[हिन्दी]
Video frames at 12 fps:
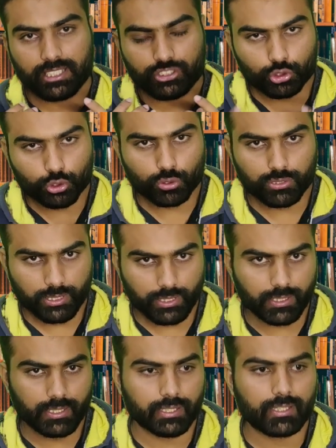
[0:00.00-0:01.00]
या शुद्ध
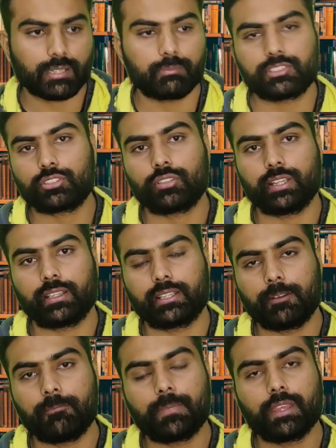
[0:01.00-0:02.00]
हिंदी के अगर हम इसको
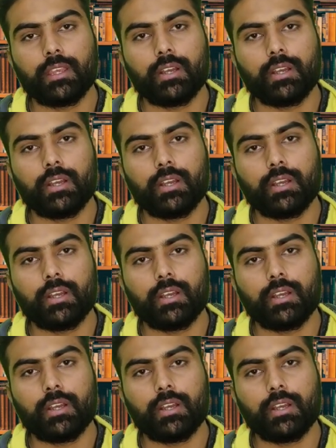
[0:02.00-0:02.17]
देखते हैं